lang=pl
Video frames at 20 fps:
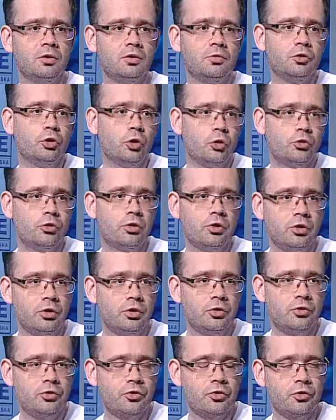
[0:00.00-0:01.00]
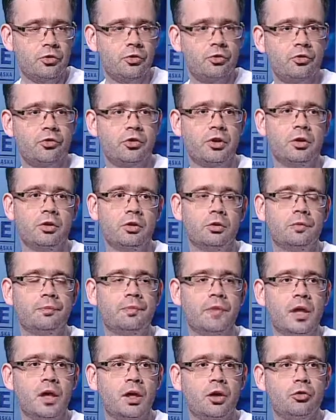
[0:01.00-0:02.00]
wnioski z, tego,
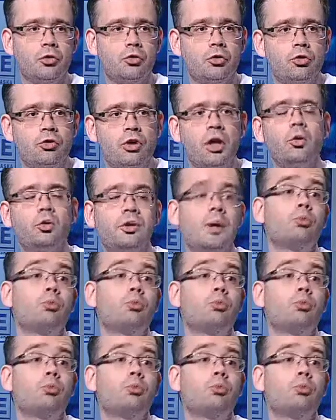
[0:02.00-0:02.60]
co się działo.